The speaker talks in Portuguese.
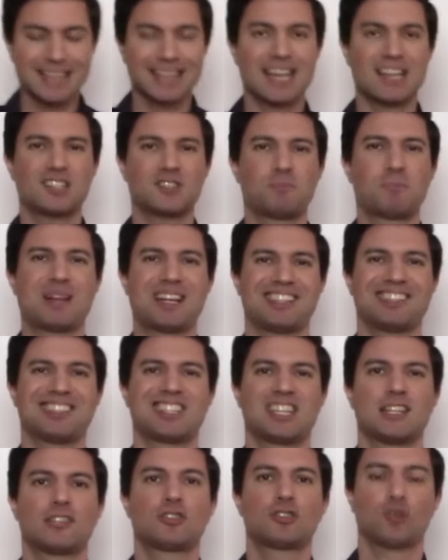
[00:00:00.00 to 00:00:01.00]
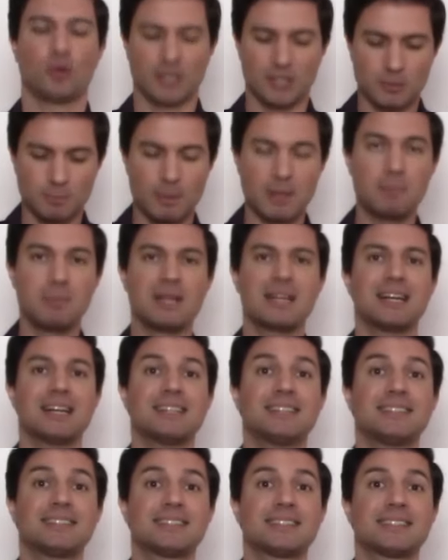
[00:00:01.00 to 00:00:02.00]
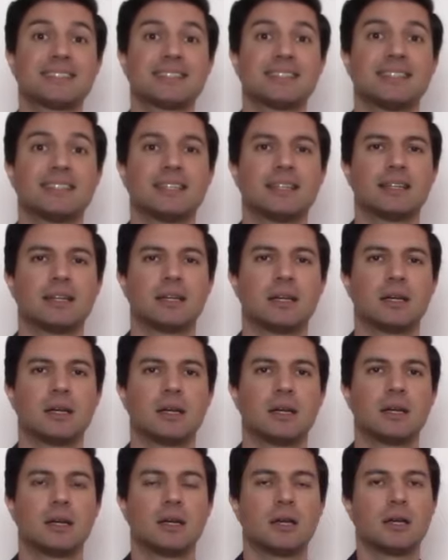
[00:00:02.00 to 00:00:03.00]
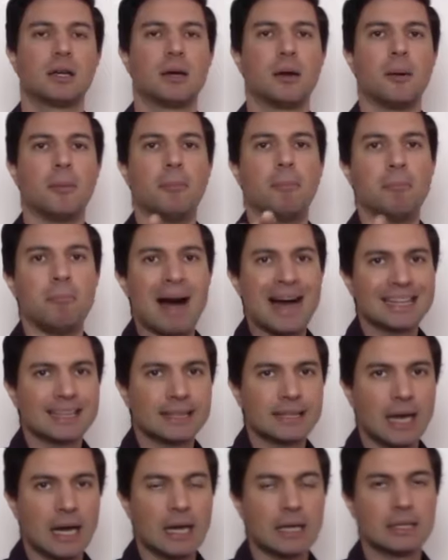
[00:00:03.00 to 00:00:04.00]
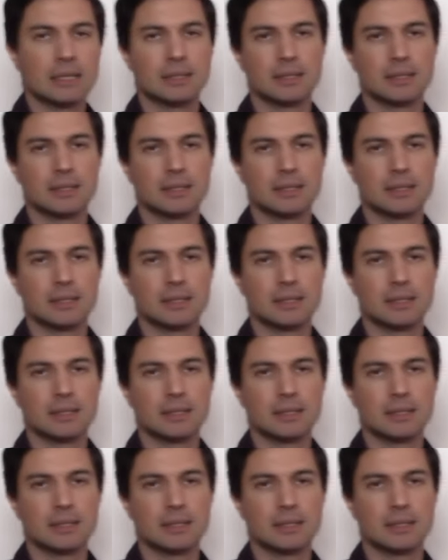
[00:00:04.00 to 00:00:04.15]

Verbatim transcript: das prescrições bíblicas, mata.